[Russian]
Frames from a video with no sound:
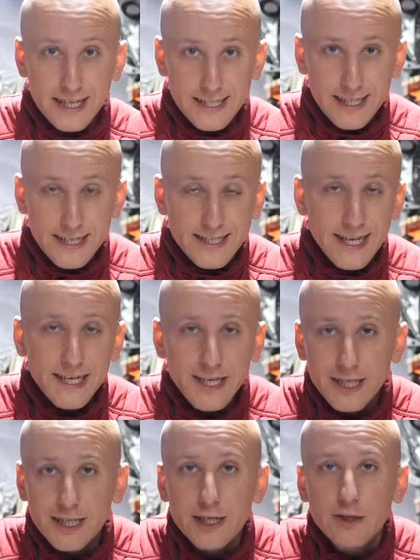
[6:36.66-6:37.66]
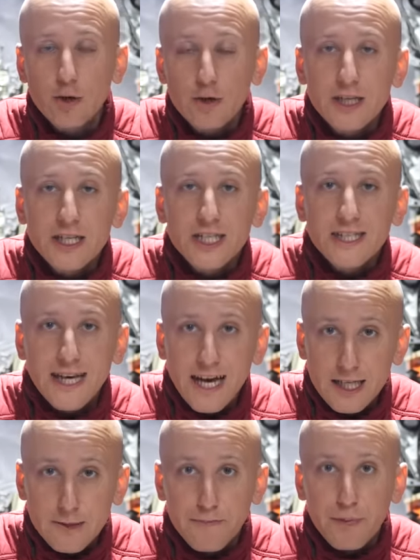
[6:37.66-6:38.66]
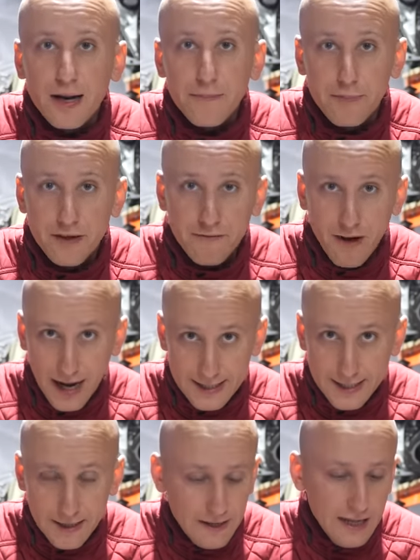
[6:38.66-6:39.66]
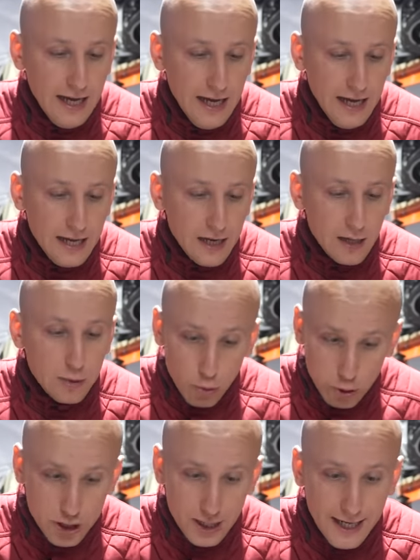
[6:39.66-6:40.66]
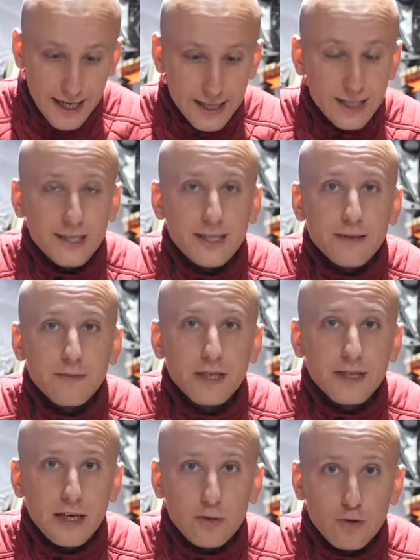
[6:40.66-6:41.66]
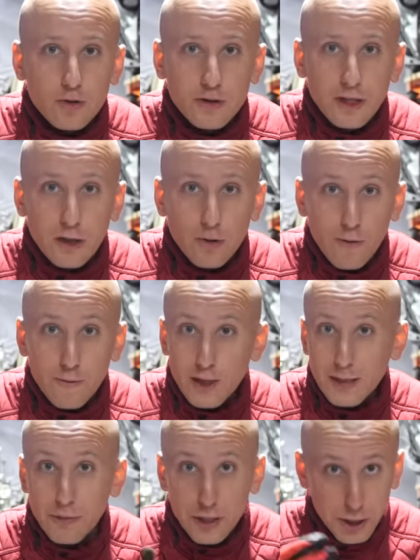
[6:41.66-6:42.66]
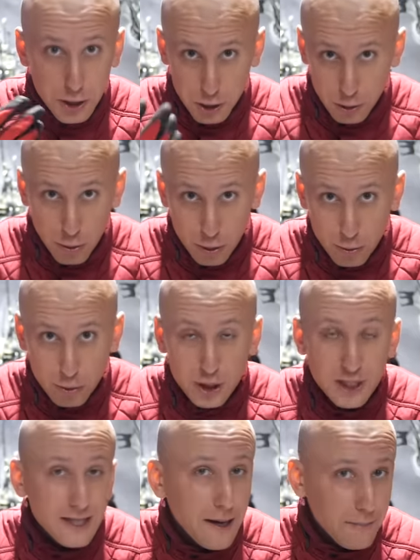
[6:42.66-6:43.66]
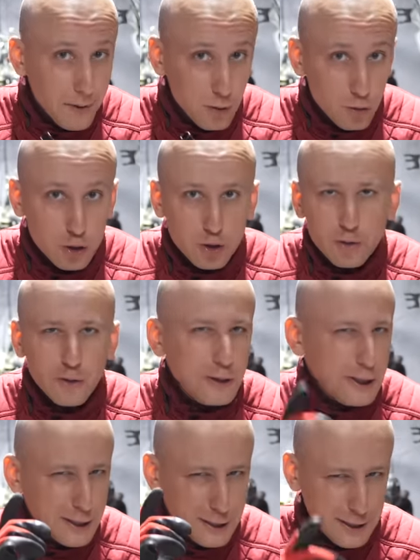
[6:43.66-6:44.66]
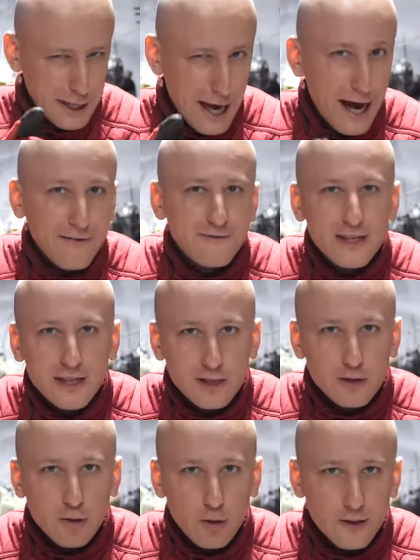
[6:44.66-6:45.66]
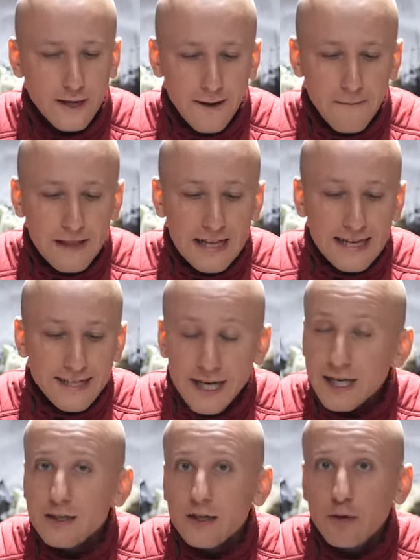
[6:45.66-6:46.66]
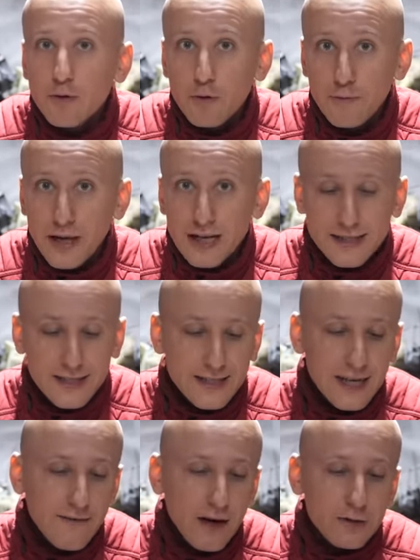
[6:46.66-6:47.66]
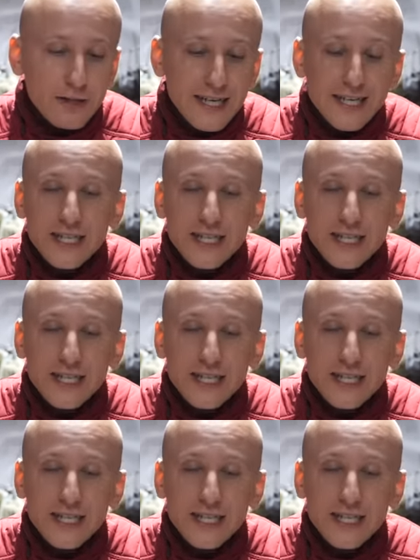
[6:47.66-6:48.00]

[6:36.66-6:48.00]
трескается и ее начинает пробивать. Лучше, конечно, заменить катушку на новую, либо еще лучше на бэушную из автостронга. Некоторые умельцы заливают